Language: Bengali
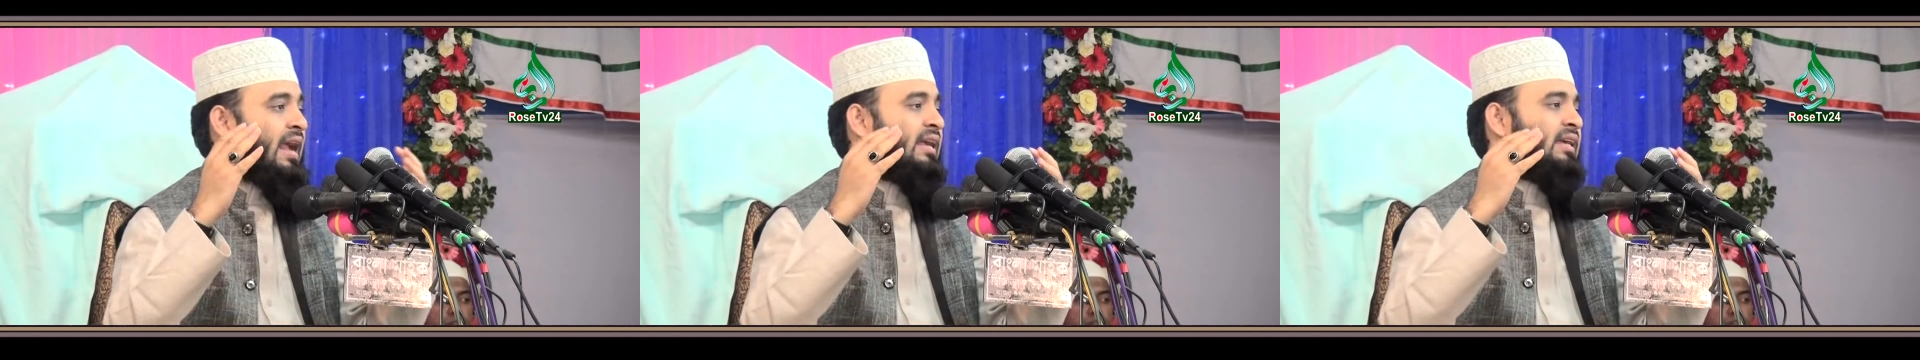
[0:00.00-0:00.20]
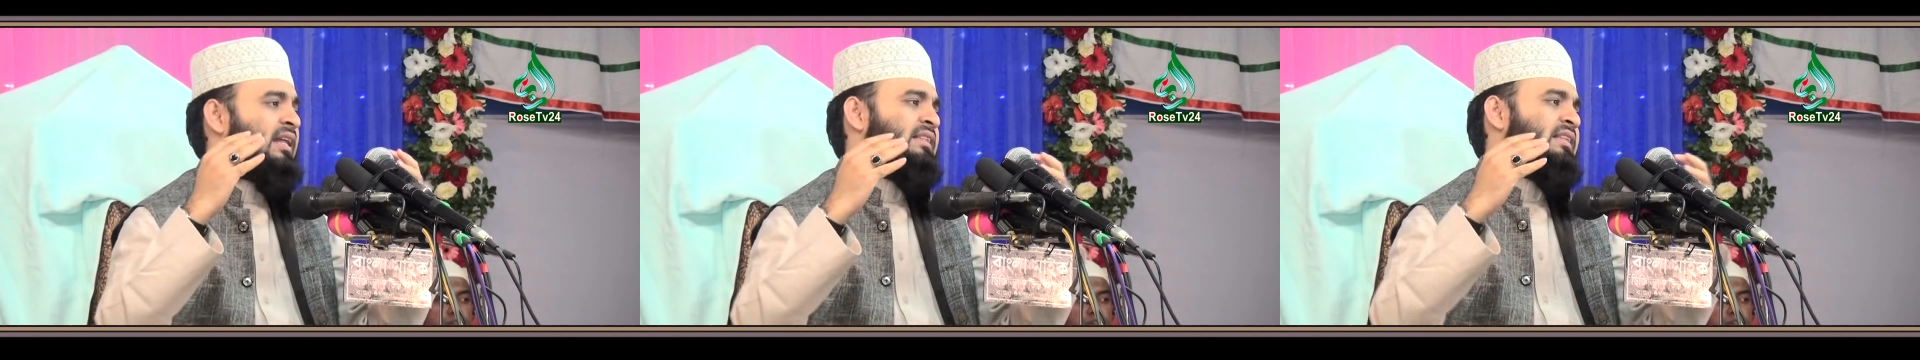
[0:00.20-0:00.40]

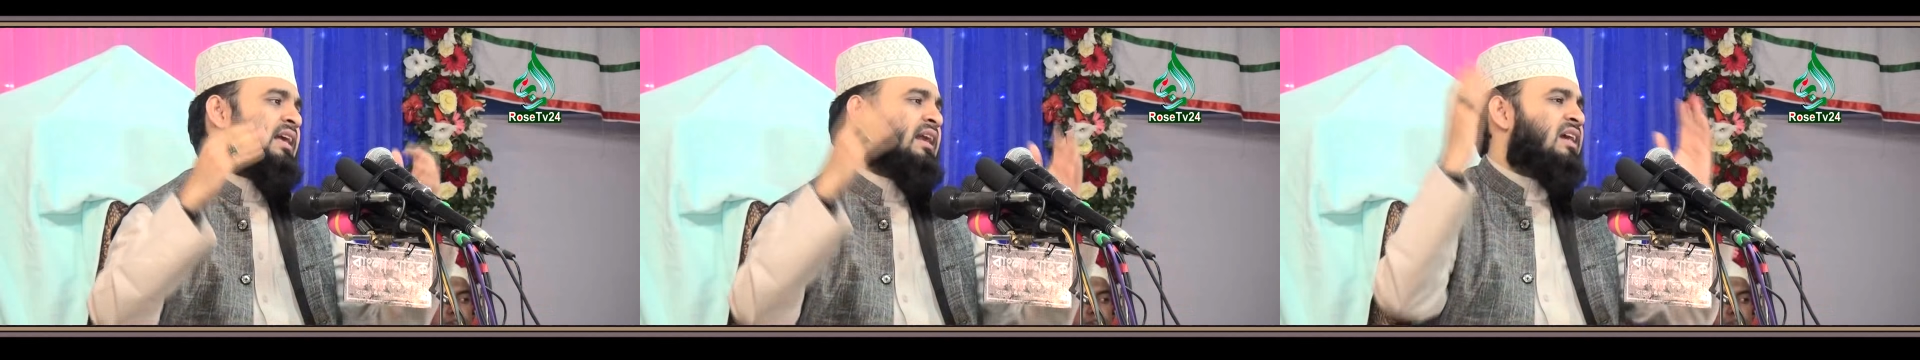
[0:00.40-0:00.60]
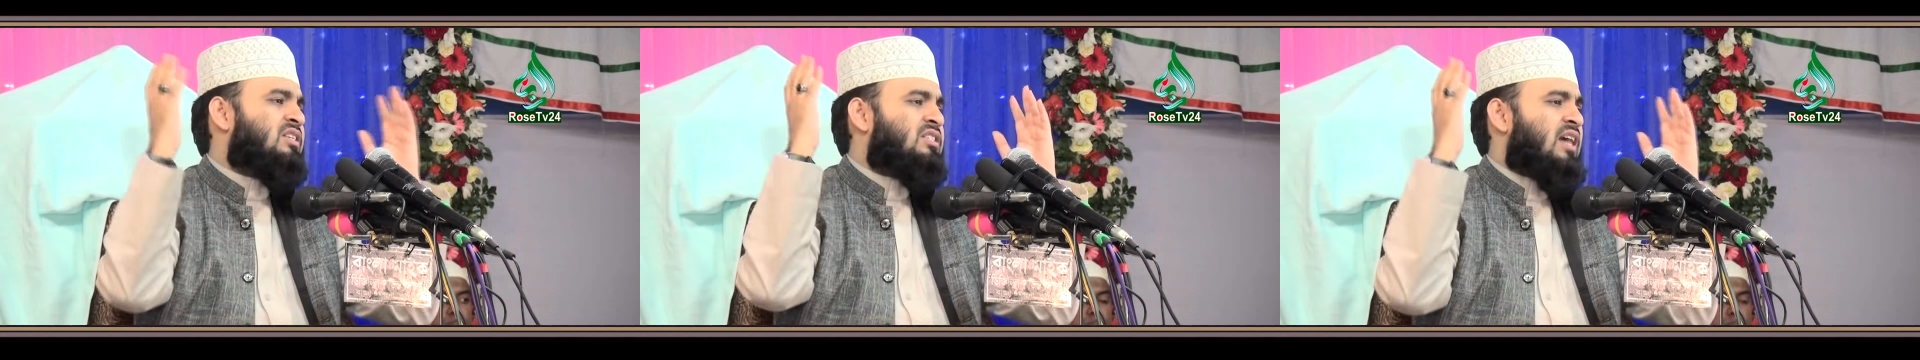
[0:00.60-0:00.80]
একটা
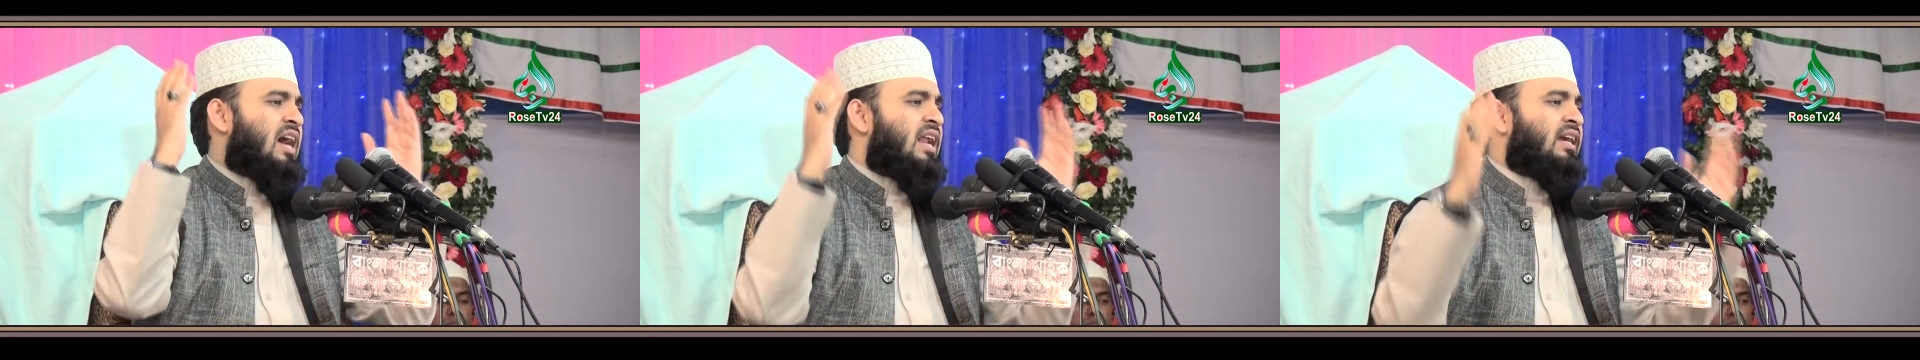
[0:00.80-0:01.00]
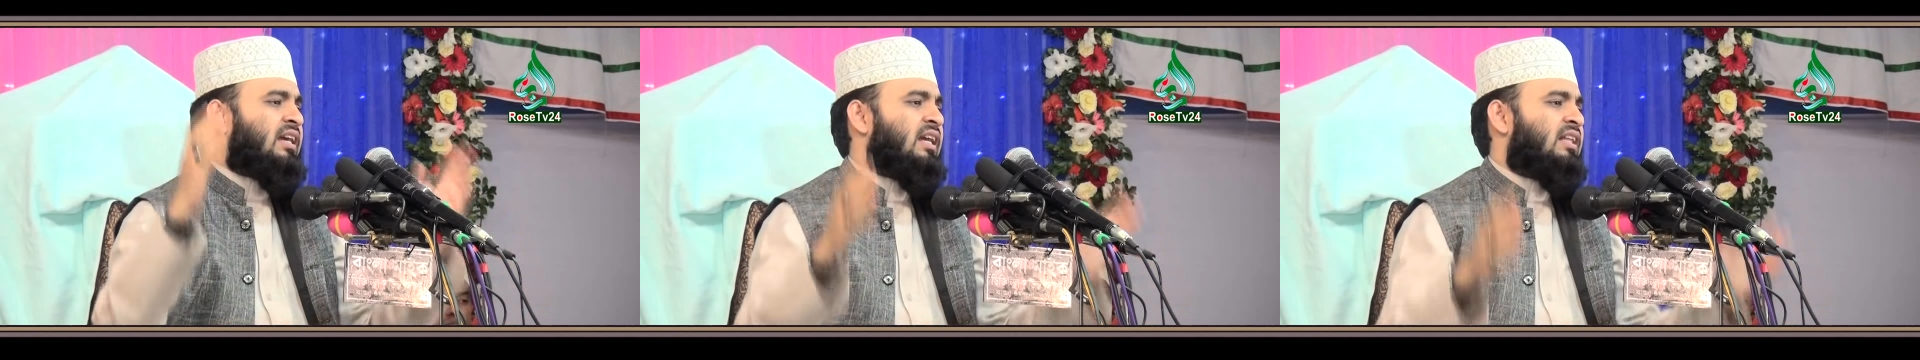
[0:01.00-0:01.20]
তারার
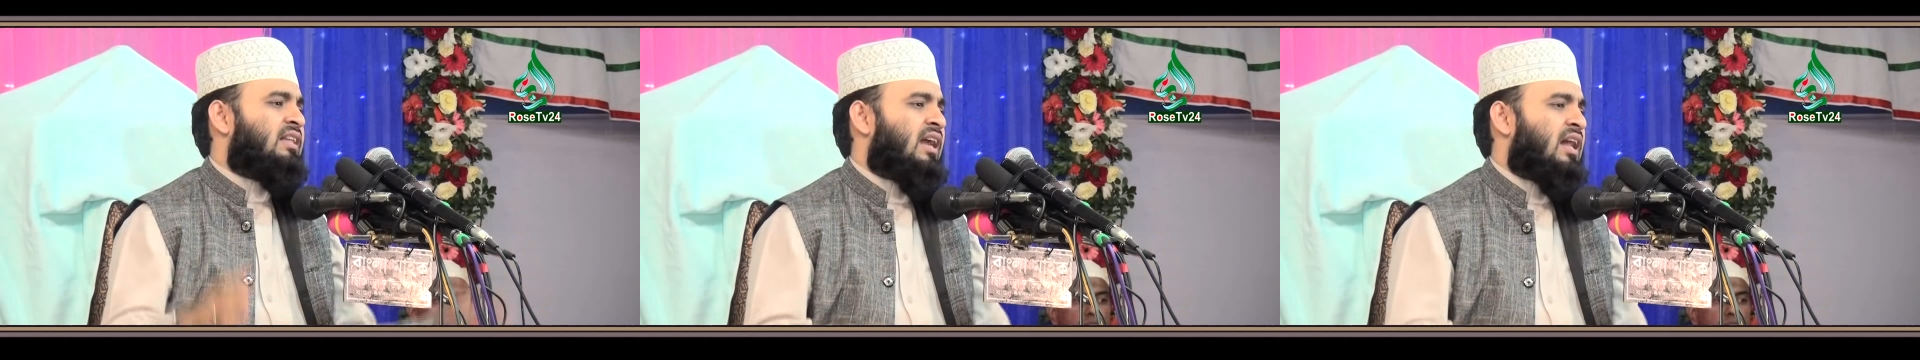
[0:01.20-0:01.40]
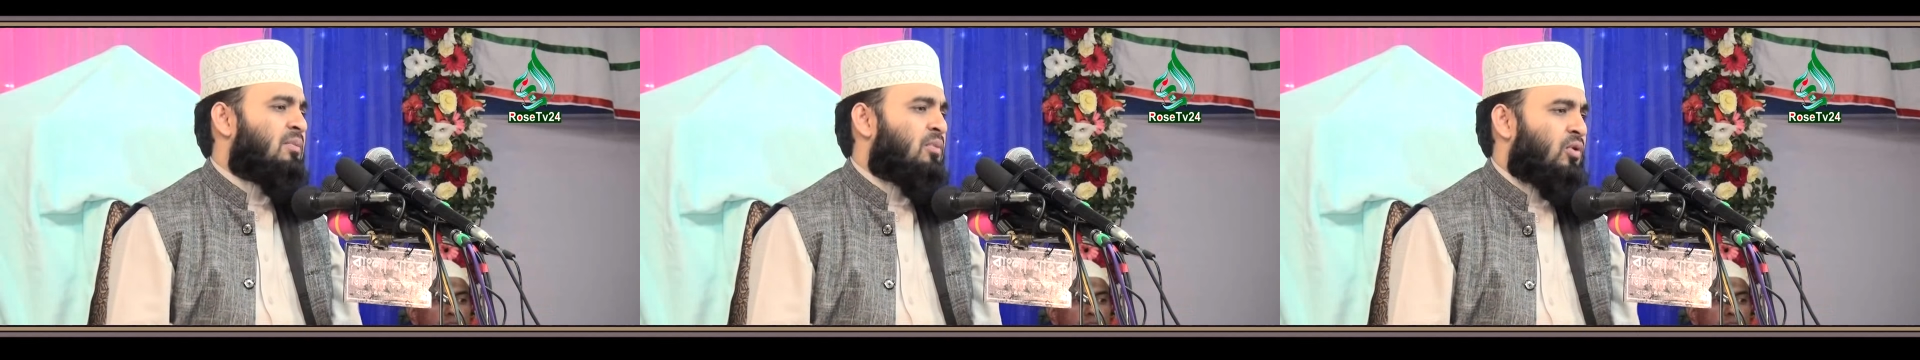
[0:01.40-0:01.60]
চেয়ে আরেকটা
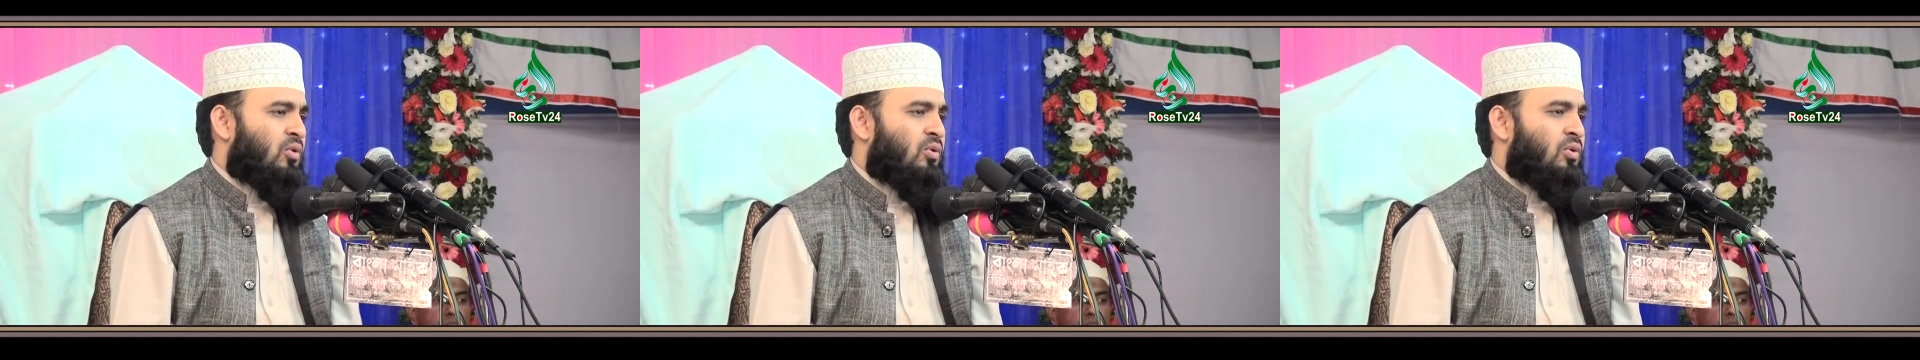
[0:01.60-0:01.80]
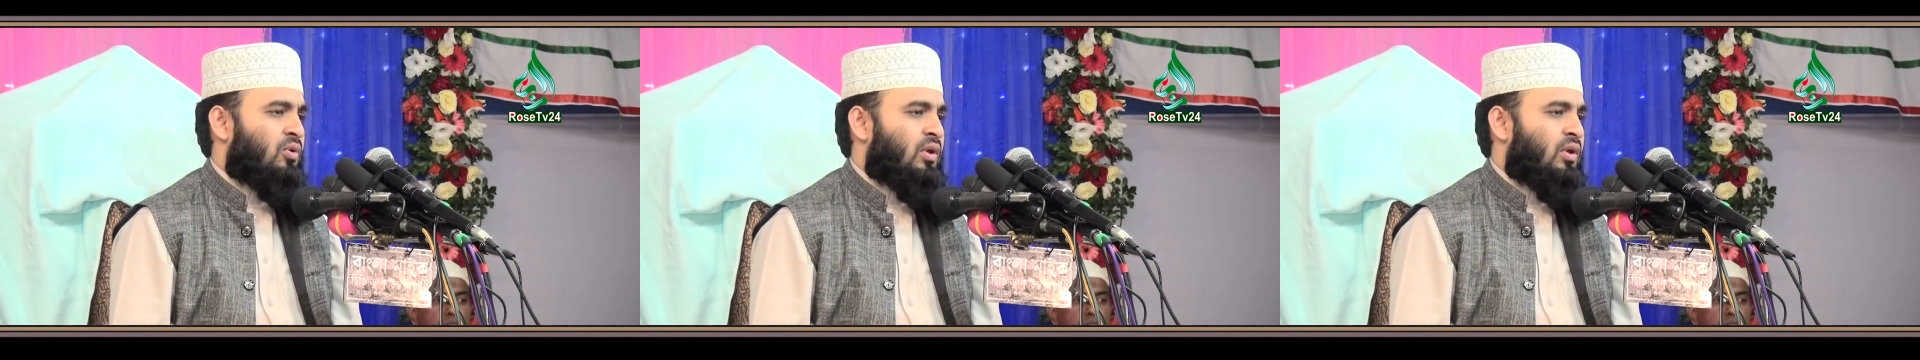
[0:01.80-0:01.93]
তারা বড়